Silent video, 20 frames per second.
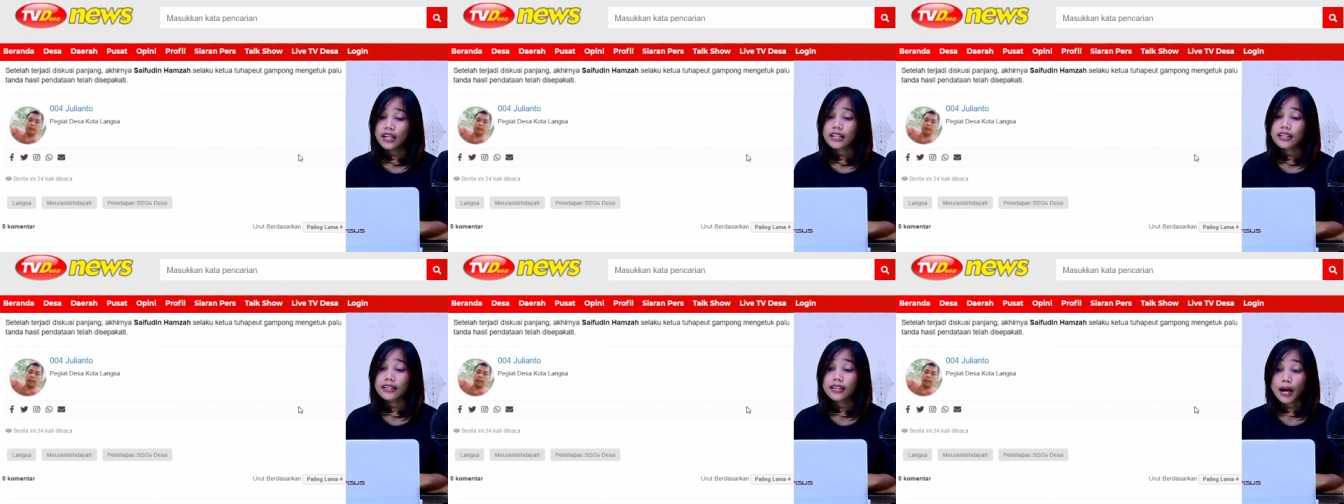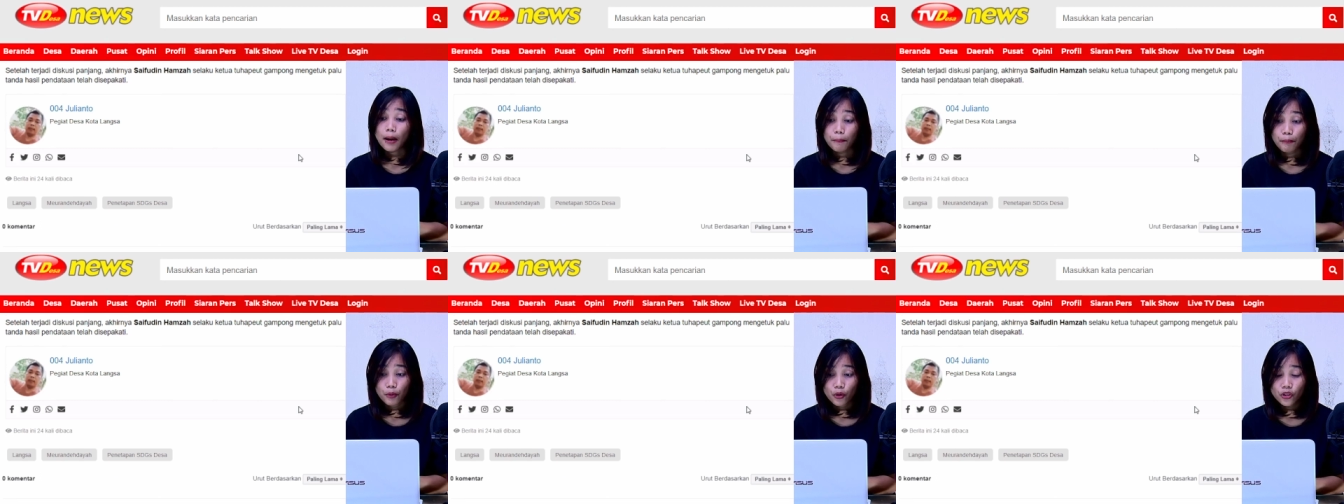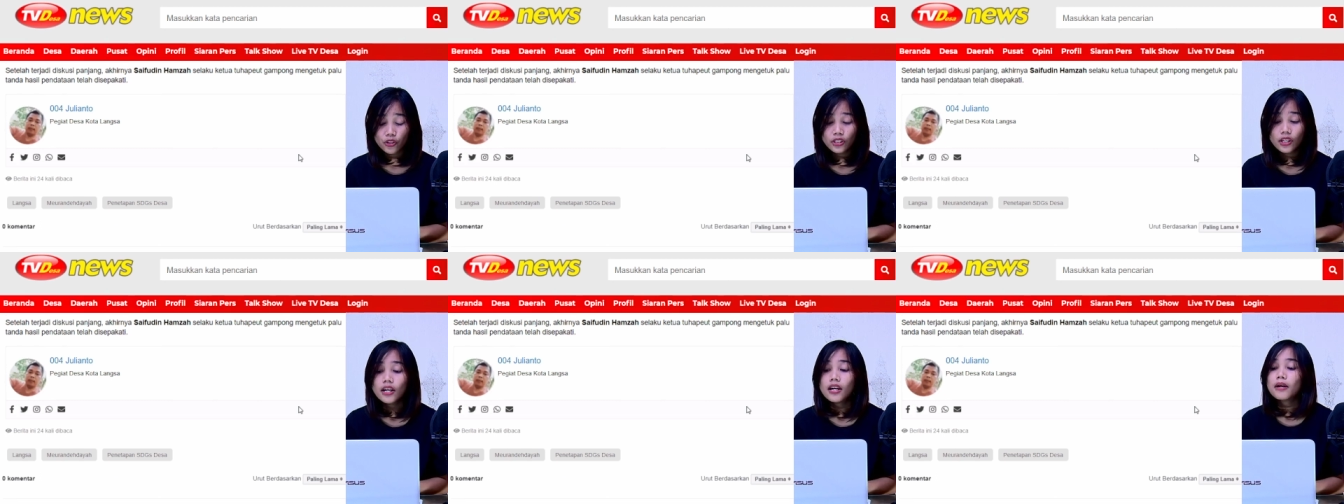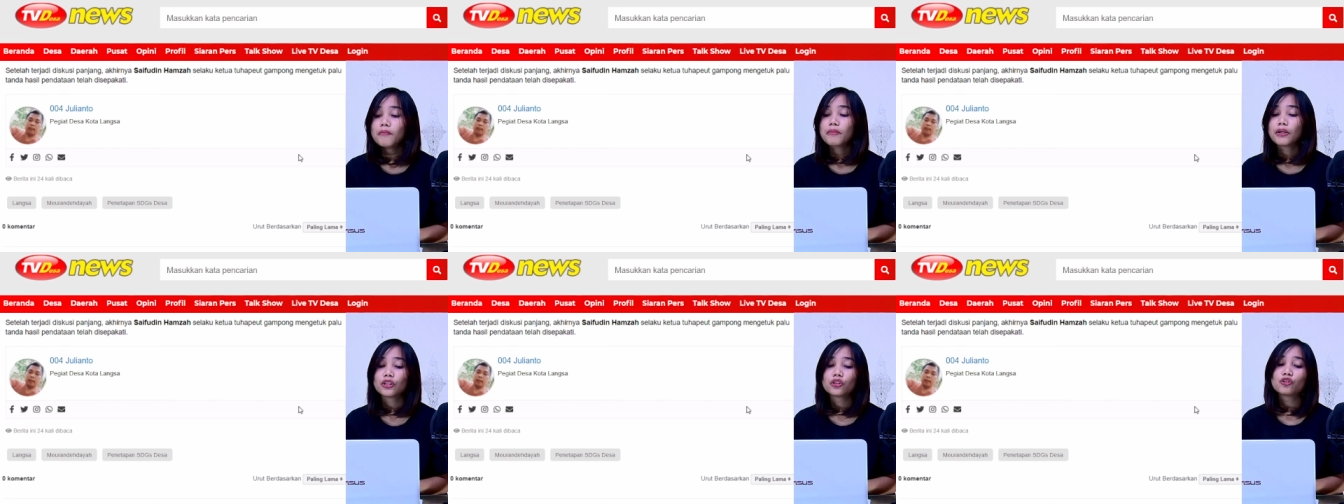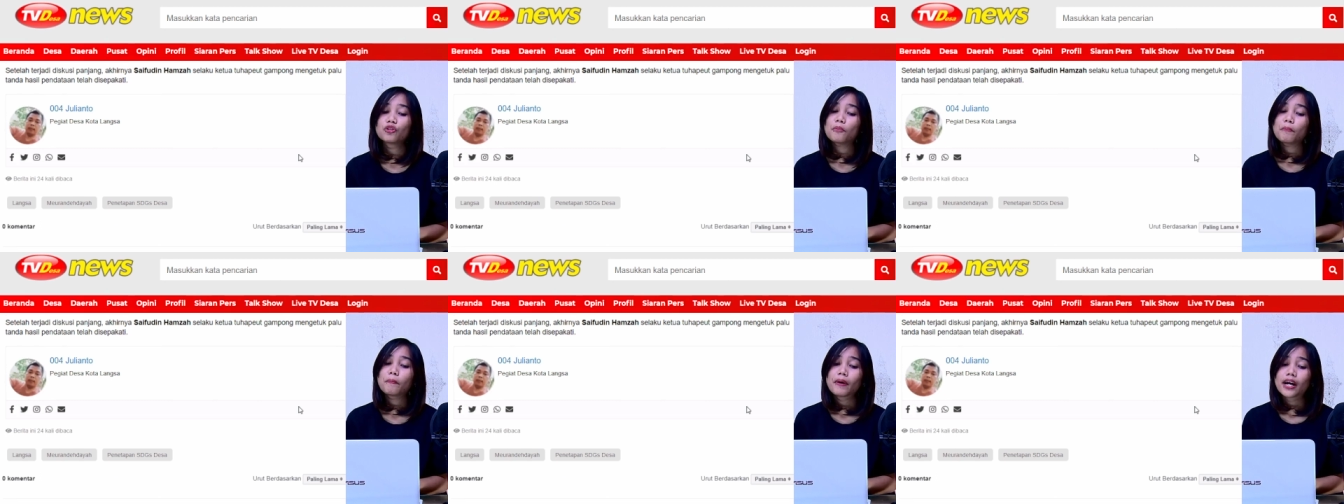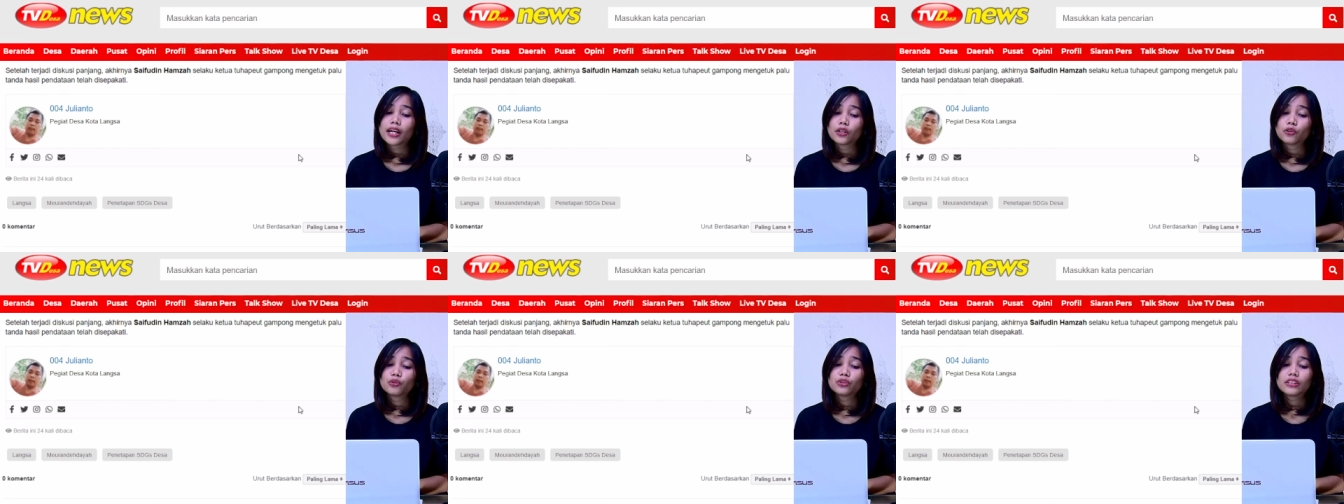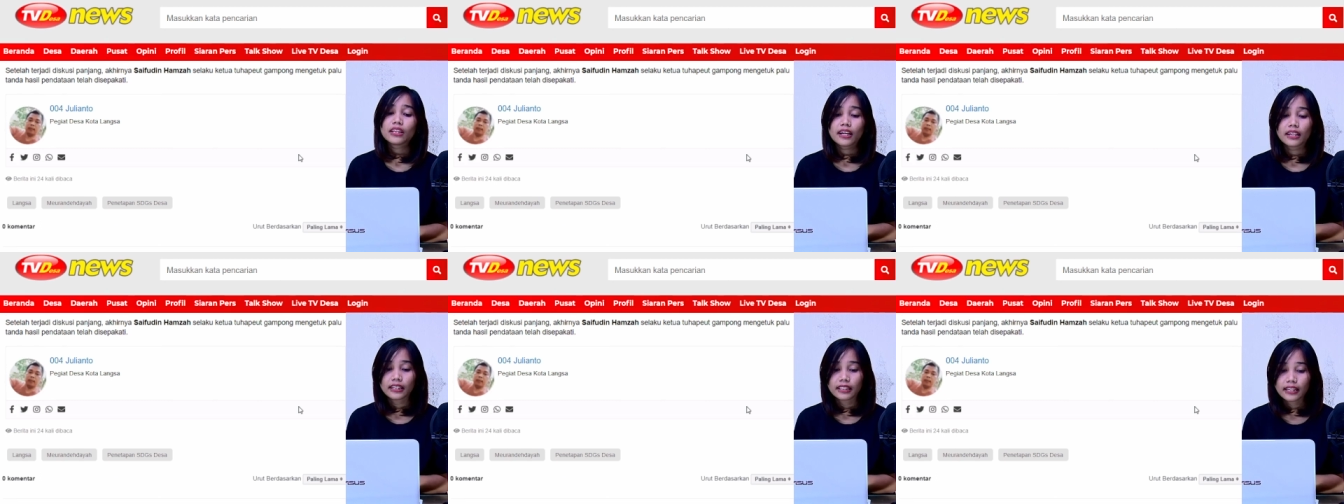Gapong mengetuk palu
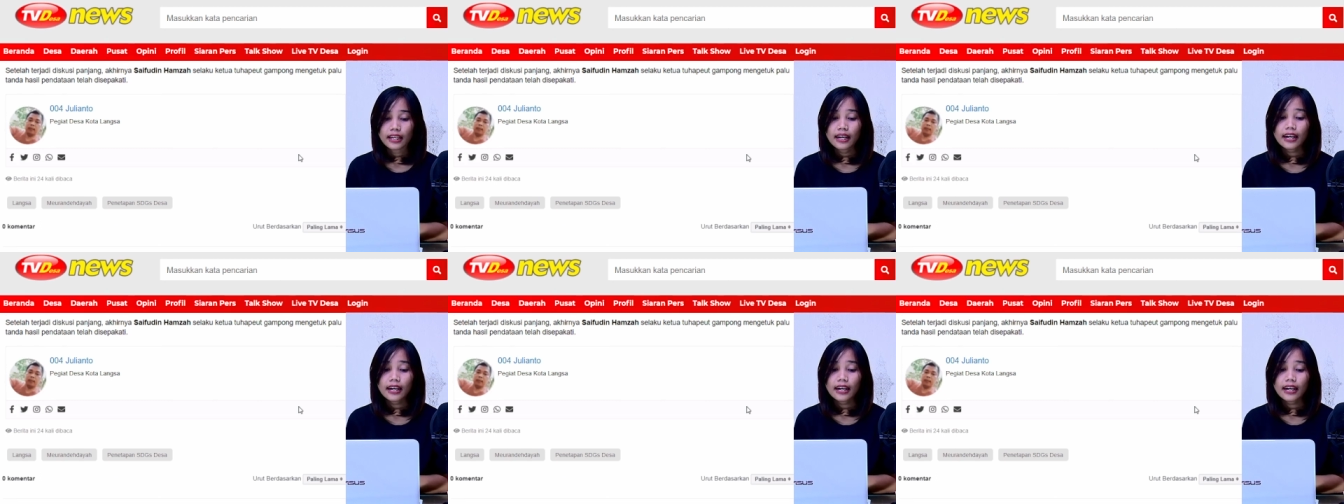tanda